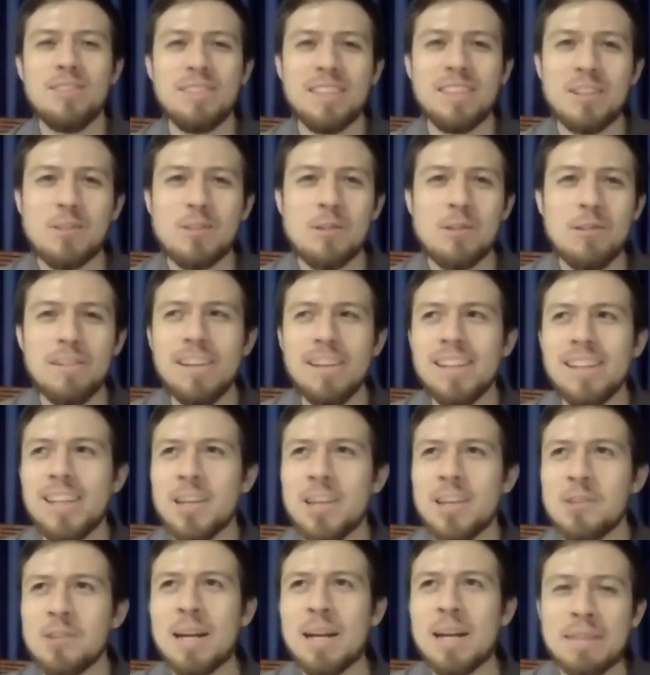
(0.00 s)
Él descubre
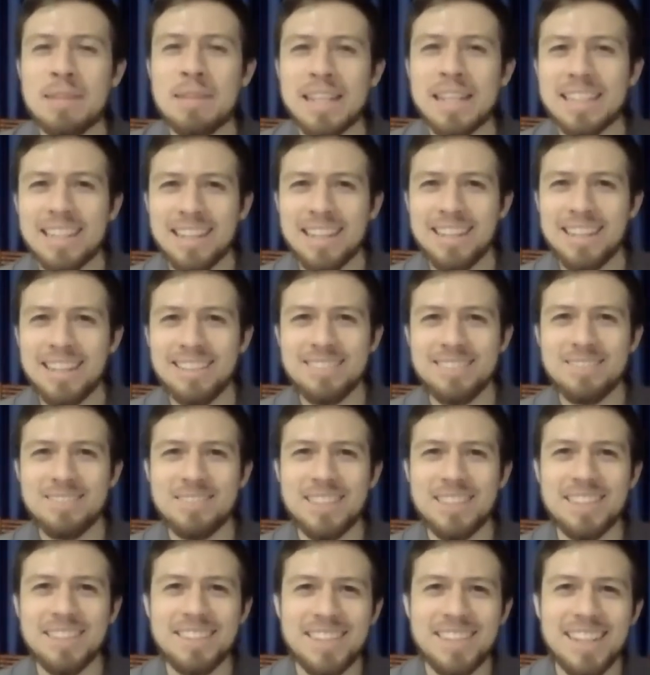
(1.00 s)
que una manga
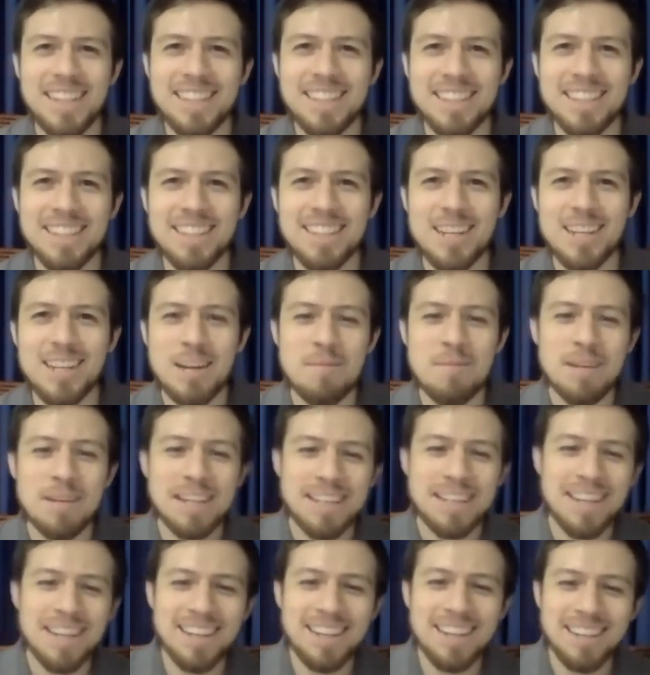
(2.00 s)
del traje era más
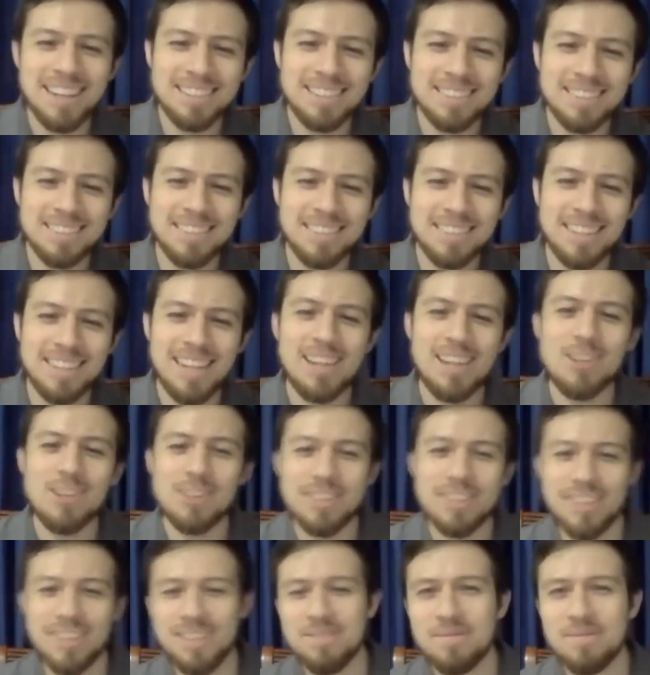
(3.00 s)
larga que la
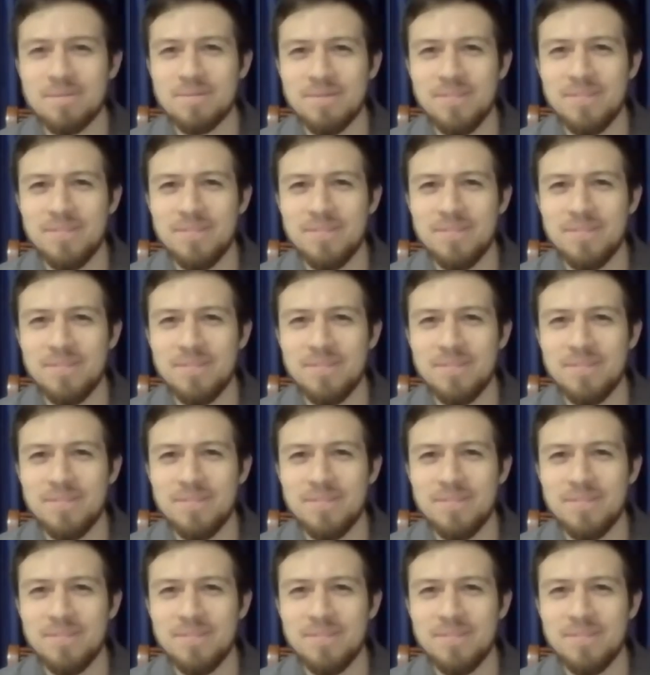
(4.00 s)
otra.